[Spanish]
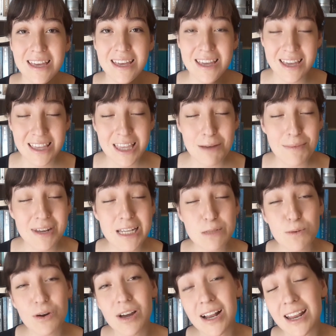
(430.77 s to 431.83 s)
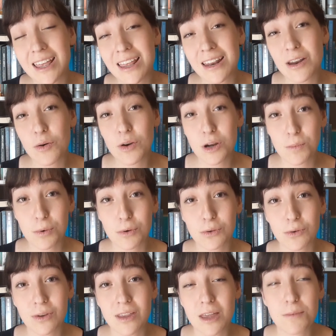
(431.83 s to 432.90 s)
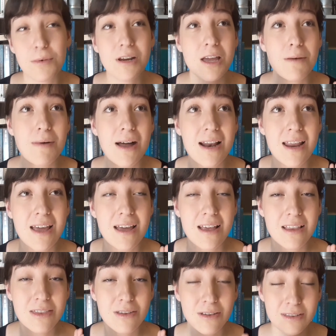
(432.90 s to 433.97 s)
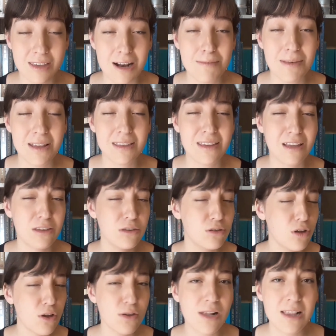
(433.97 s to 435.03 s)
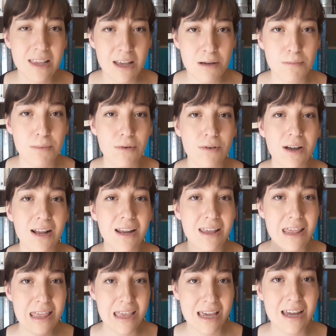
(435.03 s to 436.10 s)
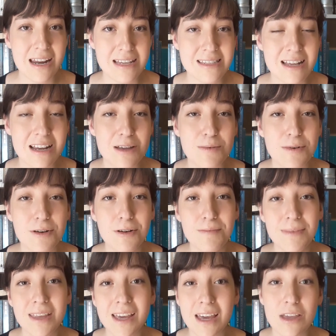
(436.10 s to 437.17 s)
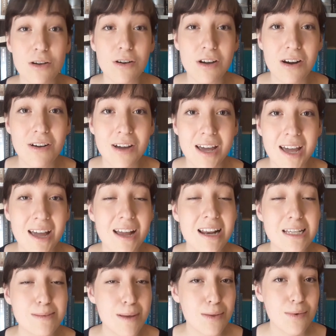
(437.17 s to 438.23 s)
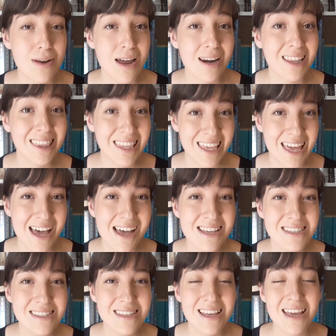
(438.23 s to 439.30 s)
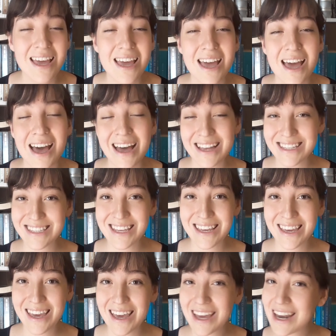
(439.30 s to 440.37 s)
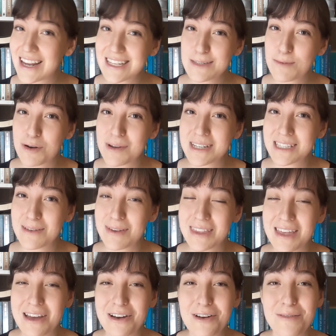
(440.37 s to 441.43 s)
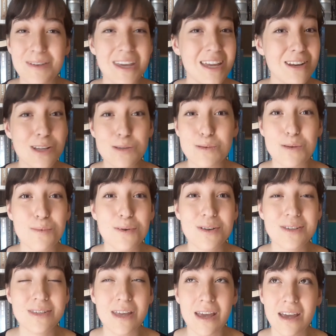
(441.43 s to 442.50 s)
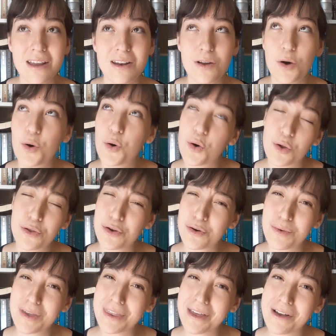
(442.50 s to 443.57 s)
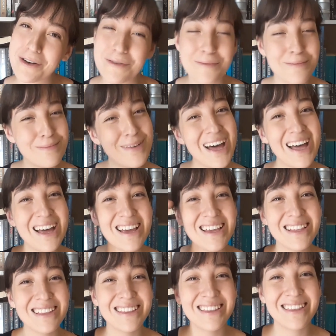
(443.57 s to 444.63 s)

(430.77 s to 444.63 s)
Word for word: Y también espero que le den una oportunidad porque vale totalmente todo el tiempo que le dediquen a este libro, que yo creo que les va a durar días Así que gracias por ver este video y nos vemos en otro video. Bye.